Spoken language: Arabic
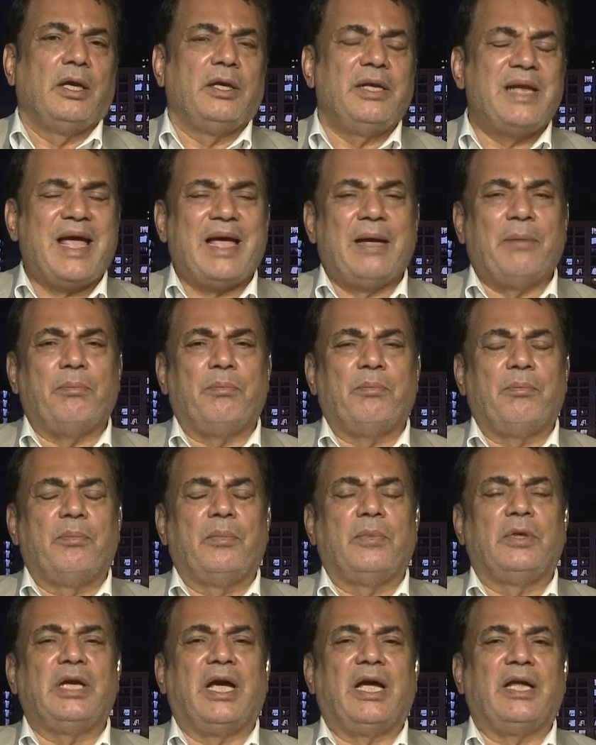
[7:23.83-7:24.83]
نعم
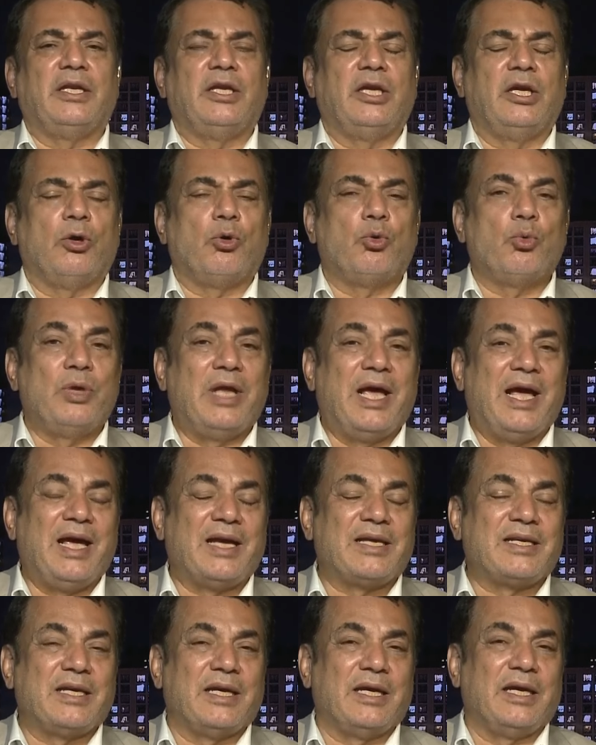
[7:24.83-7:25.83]
يعني
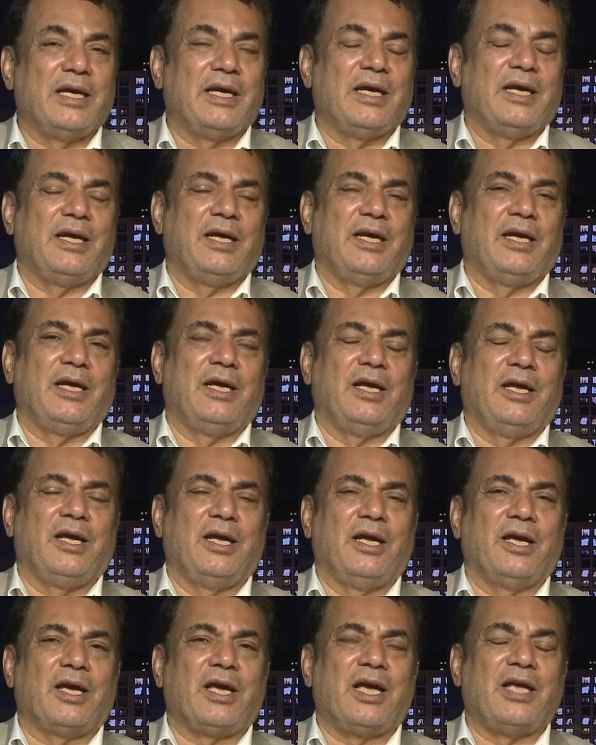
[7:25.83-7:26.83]
هناك
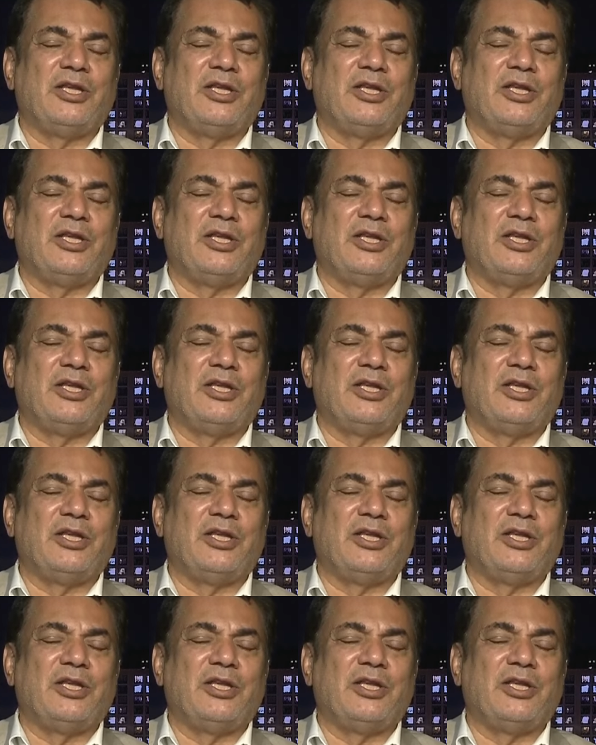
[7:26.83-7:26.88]
آه،